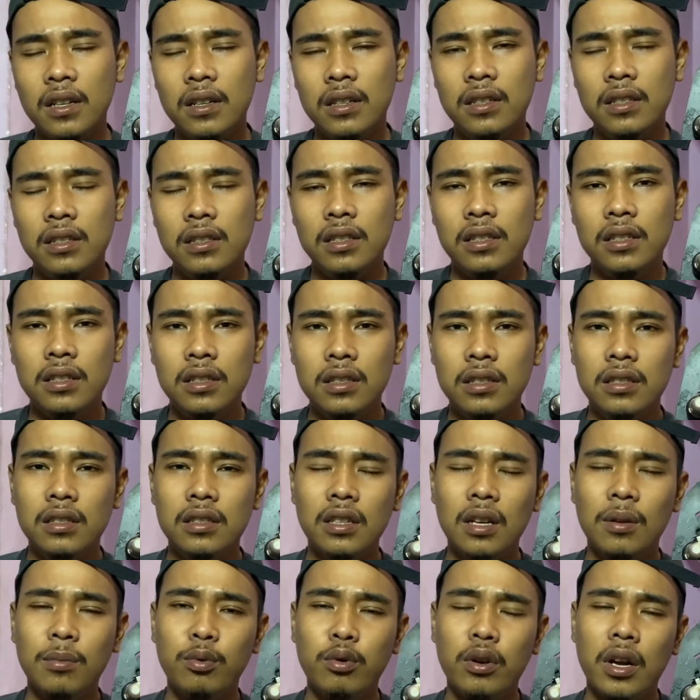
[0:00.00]
Nissin
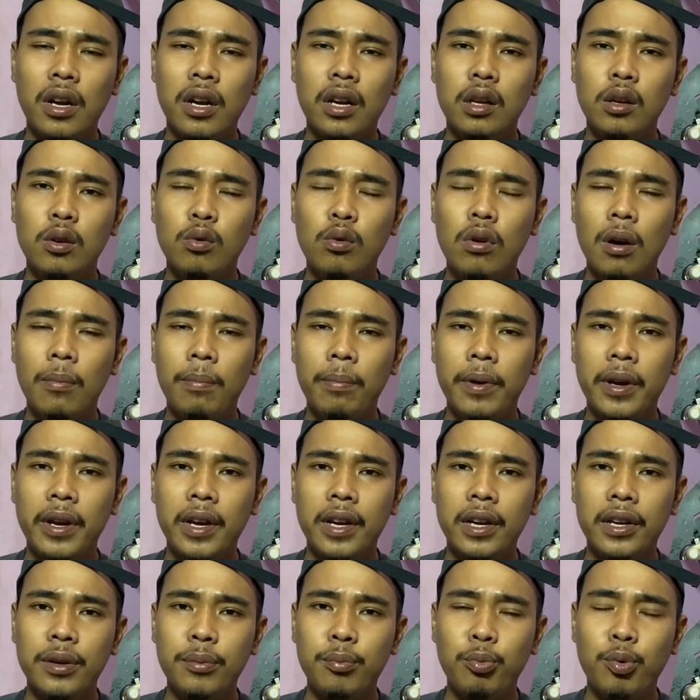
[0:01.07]
Samurai
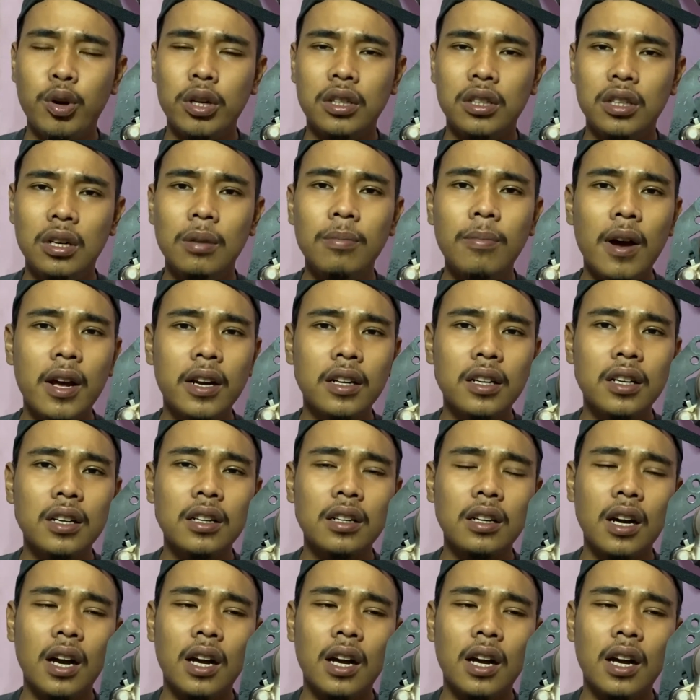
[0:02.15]
2P buat di depan